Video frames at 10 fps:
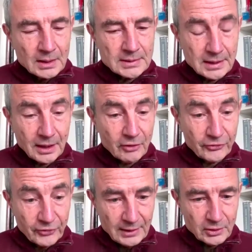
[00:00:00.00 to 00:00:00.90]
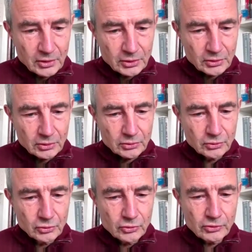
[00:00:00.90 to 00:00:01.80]
C'est qu'en fait, euh,
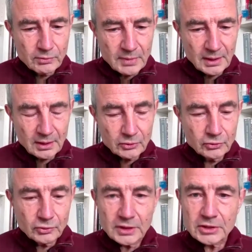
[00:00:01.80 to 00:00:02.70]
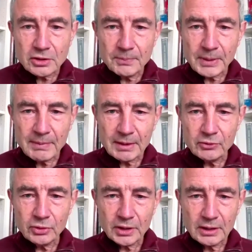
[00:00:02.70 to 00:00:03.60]
nous humains, nous naissons
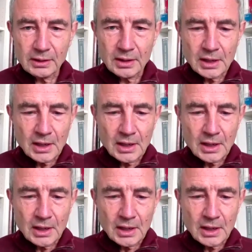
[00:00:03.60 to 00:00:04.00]
prématurés.